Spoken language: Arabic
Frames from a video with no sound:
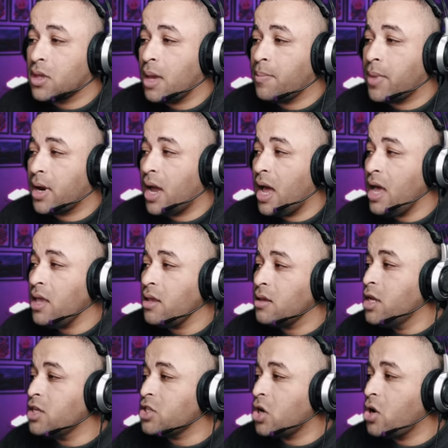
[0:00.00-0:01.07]
نكبر هاي
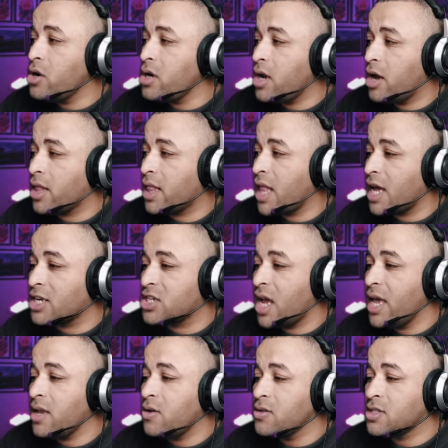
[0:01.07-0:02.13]
نيجي هون نحط لارج
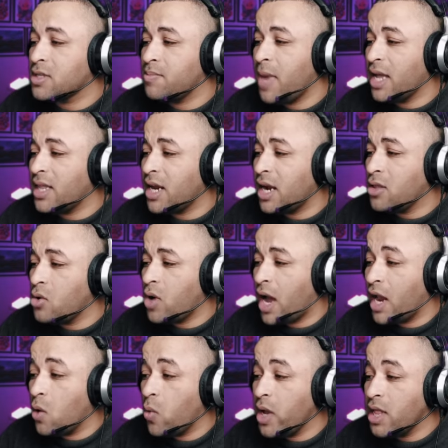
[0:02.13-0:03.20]
ايكونز بعدها راح نروح
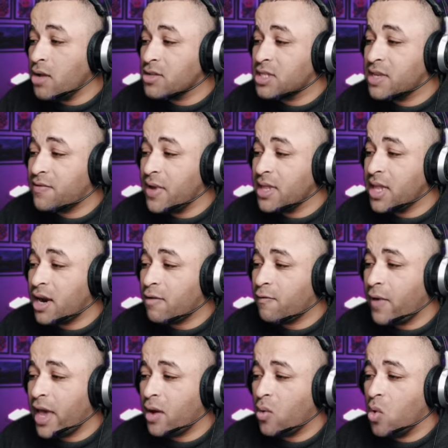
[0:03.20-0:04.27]
على ويندوز ديفندر
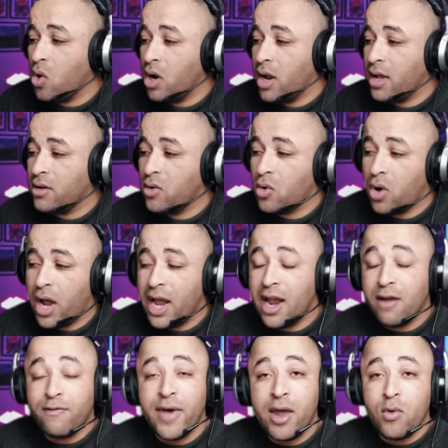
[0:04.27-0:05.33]
فاير وول نروح
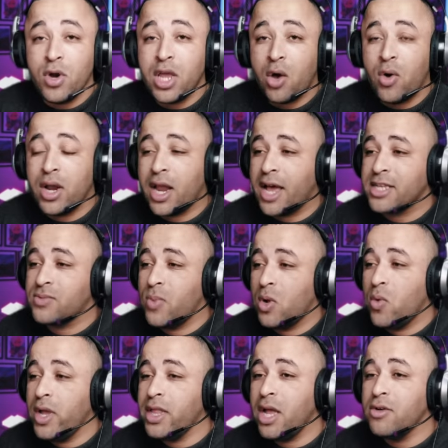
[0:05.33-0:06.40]
على الفاير وول يا اخوان الخاص
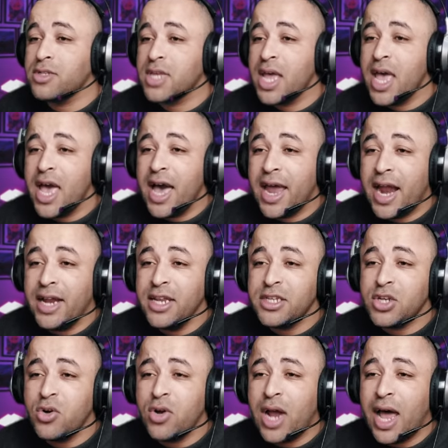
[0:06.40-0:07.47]
بالويندوز راح
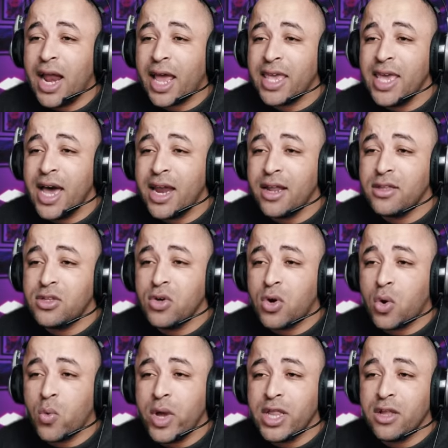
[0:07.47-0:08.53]
نيجي هون على خيار
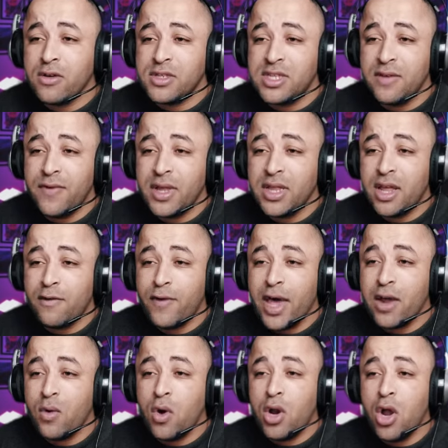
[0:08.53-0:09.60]
تورن ويندوز ديفندر
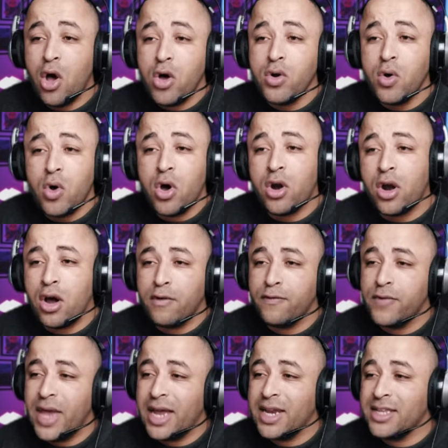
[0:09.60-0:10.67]
فاير وول اون اور
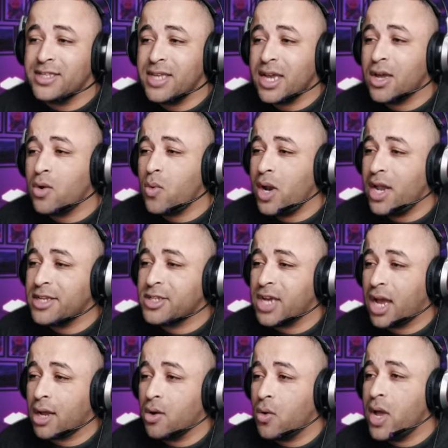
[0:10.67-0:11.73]
اوف يعني نسكره ولا
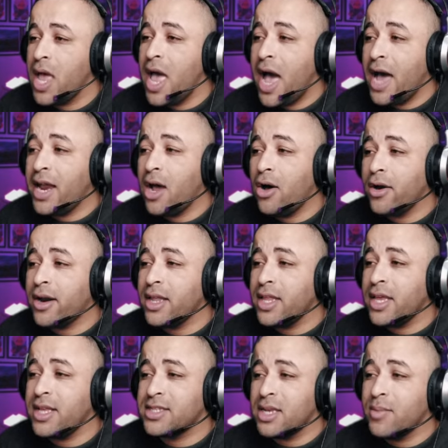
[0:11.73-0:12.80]
نشغله انا
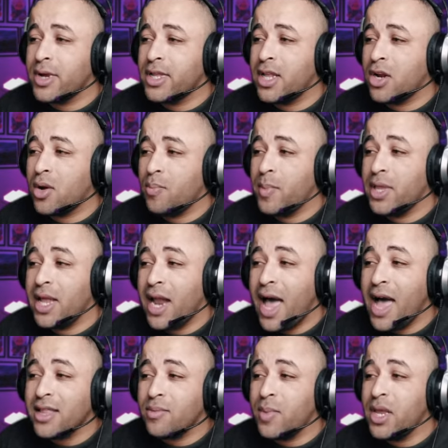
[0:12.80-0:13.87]
اوريدي زي ما قلت لكم من
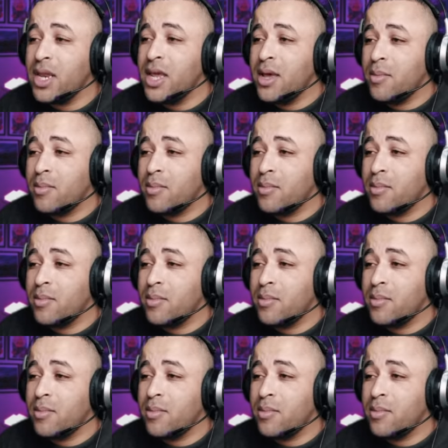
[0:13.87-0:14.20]
الادمن